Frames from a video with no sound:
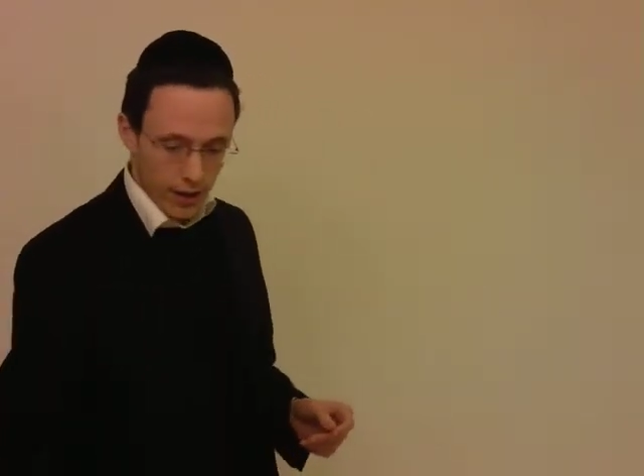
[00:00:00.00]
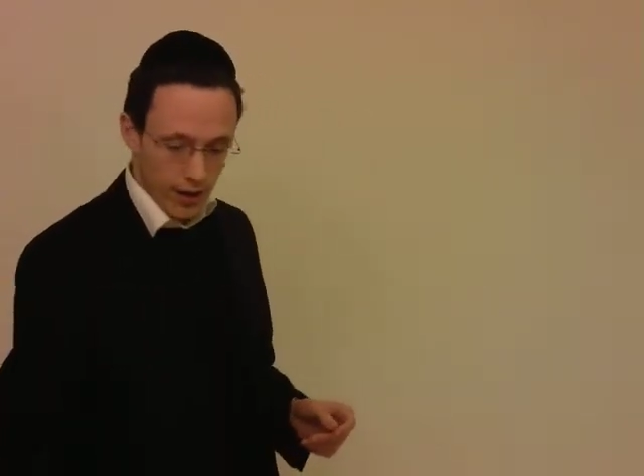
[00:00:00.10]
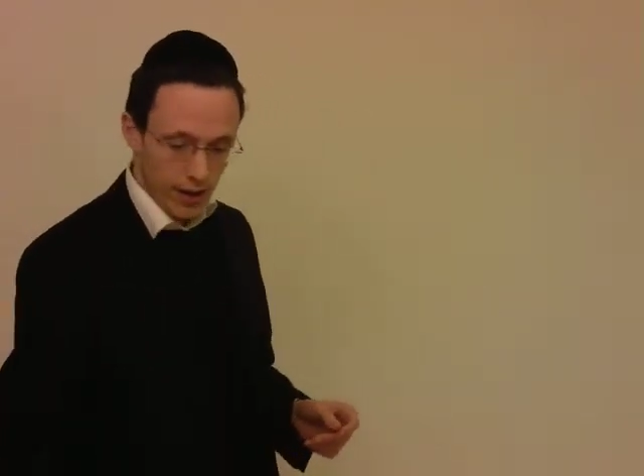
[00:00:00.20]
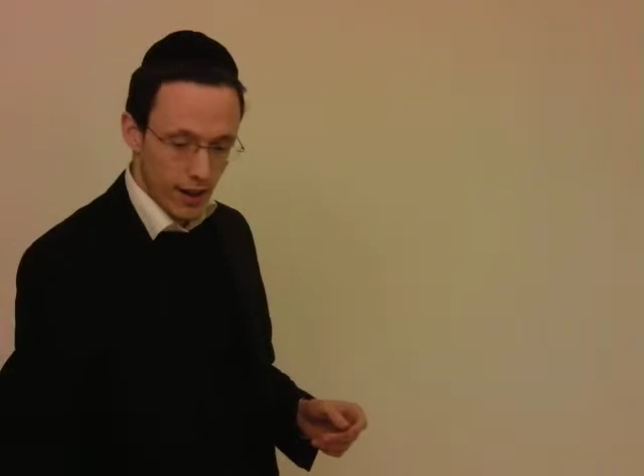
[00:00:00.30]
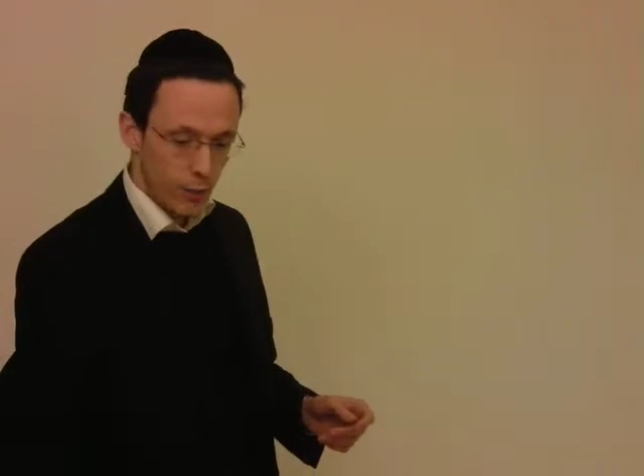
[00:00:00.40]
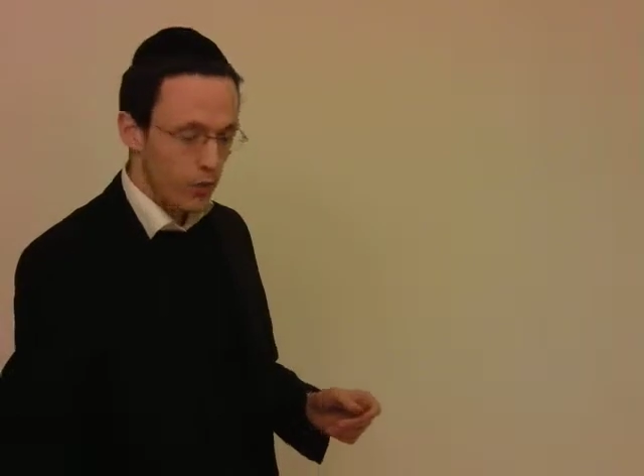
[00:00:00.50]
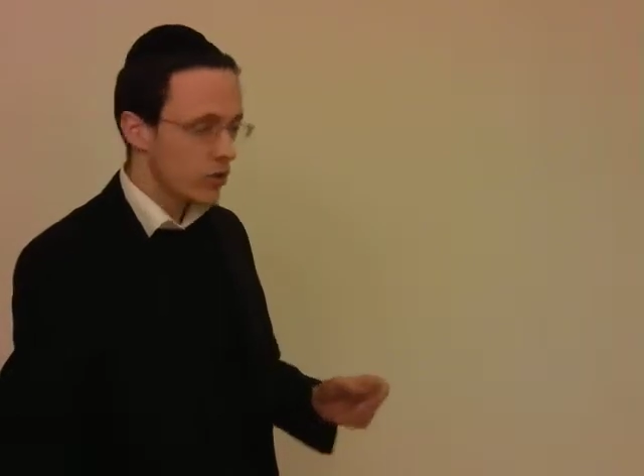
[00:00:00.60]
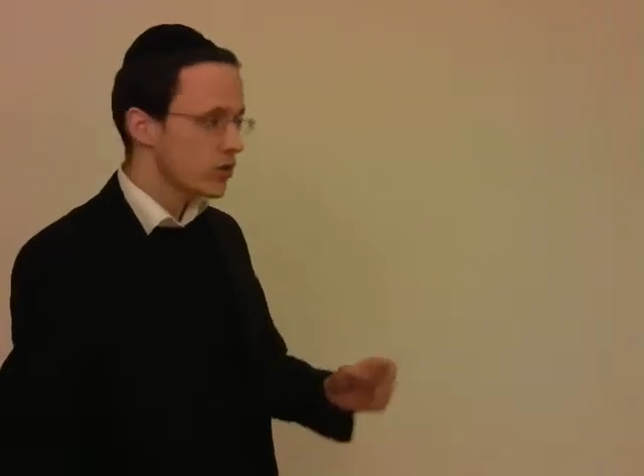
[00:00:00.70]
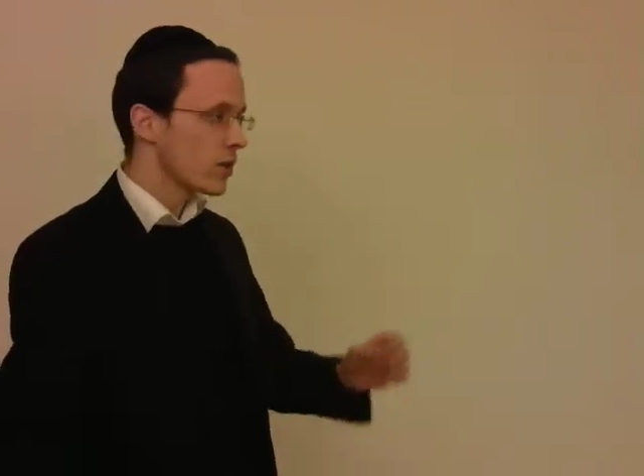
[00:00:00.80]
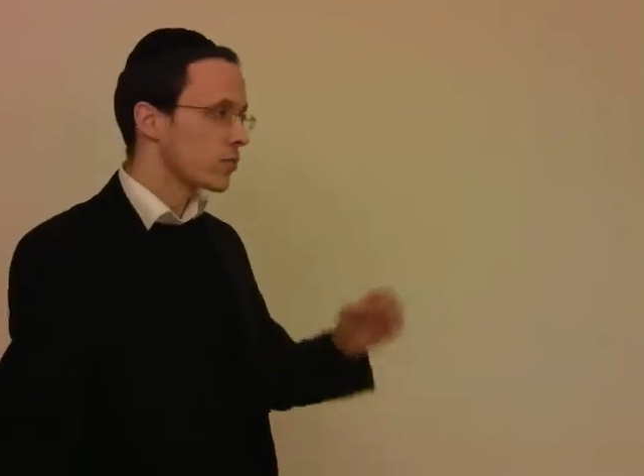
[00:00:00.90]
Et il répond quelque
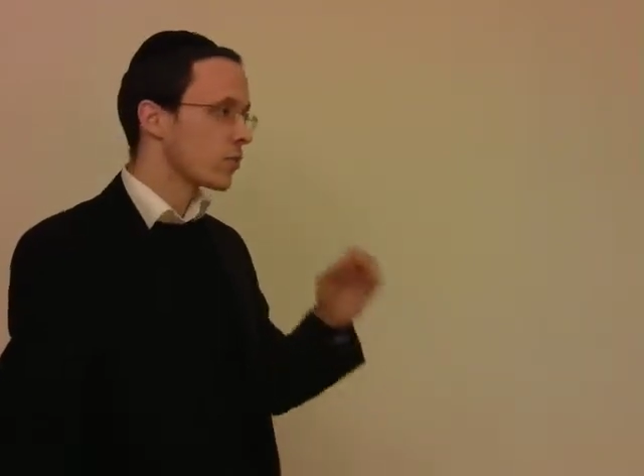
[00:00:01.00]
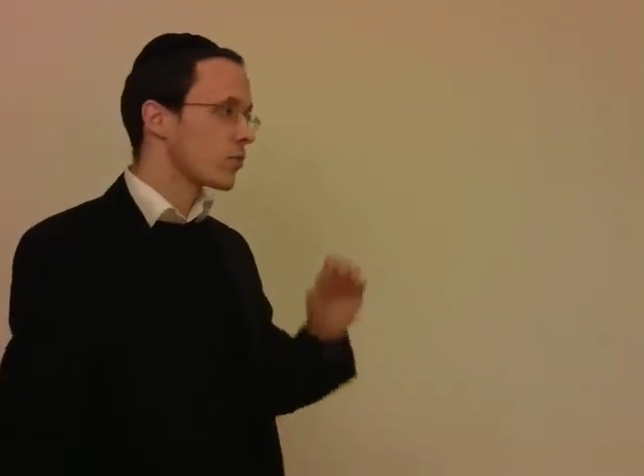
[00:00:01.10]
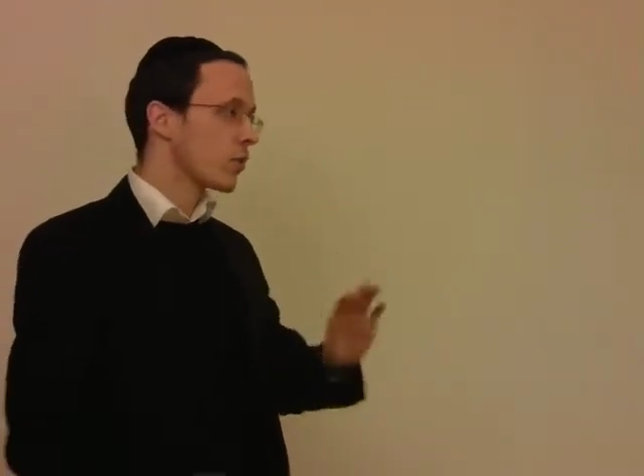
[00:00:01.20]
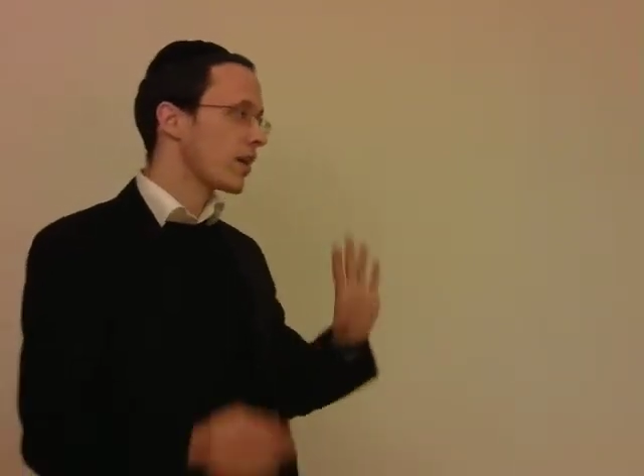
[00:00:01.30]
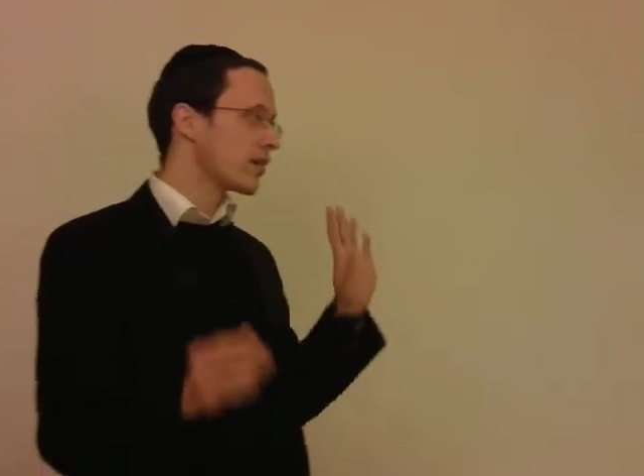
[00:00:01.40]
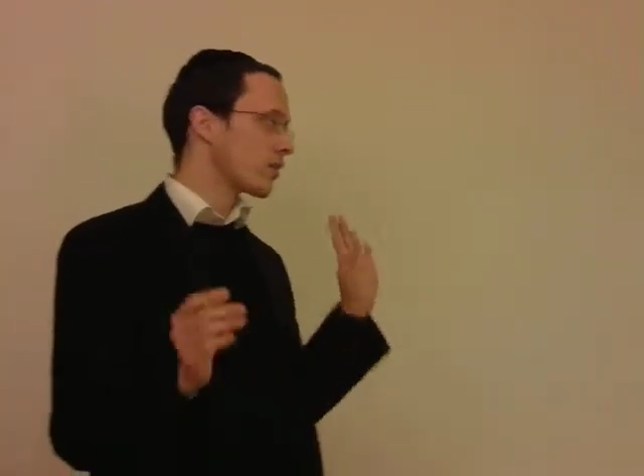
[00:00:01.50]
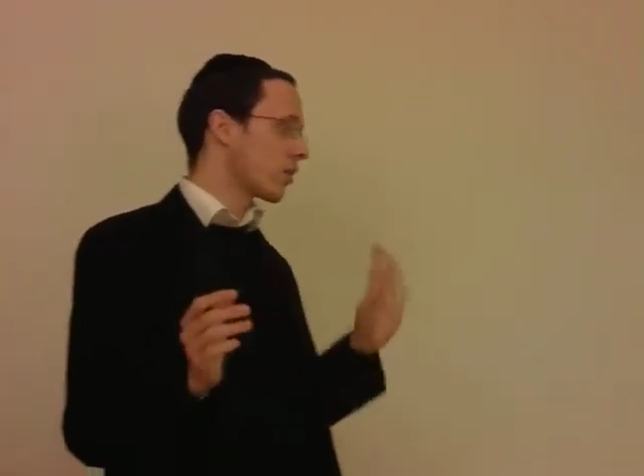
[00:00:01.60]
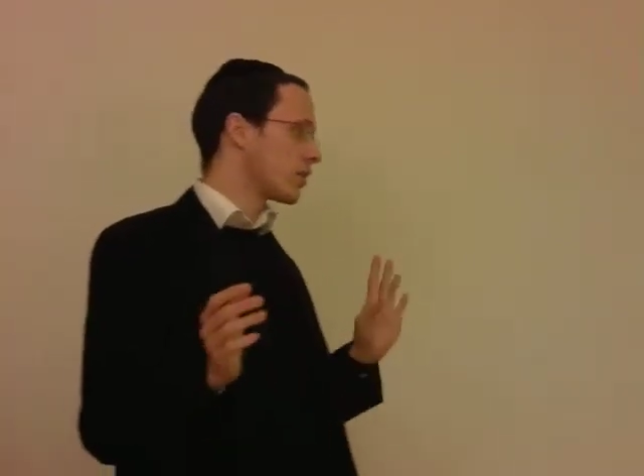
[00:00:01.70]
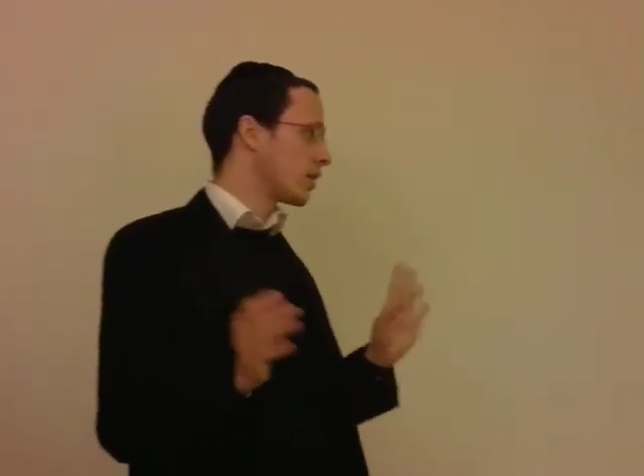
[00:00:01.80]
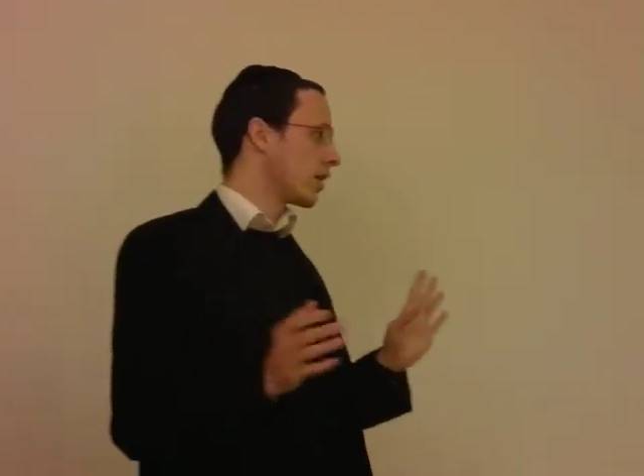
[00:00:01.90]
chose d'absolument
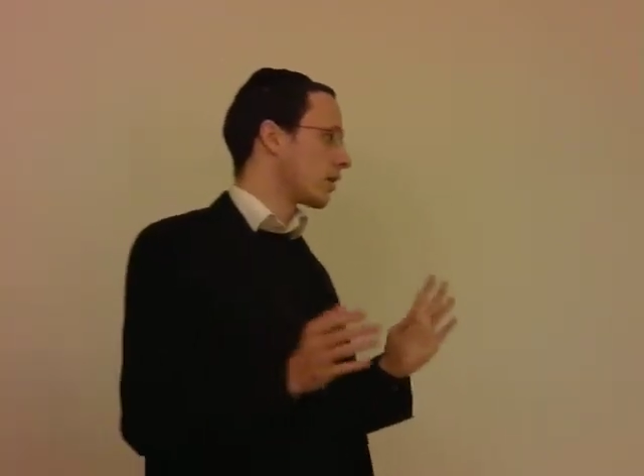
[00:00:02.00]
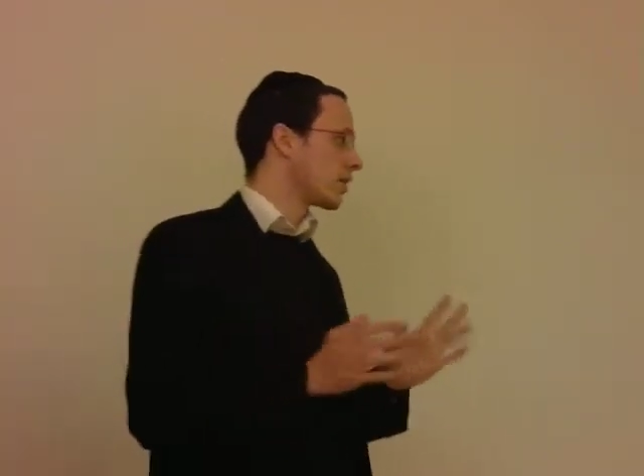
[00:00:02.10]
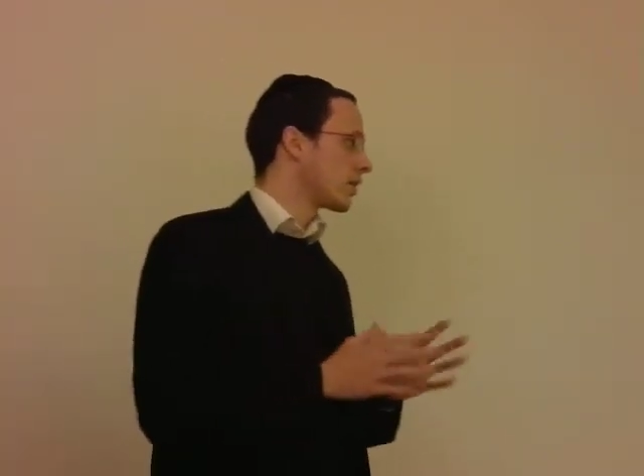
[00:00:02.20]
extraordinaire.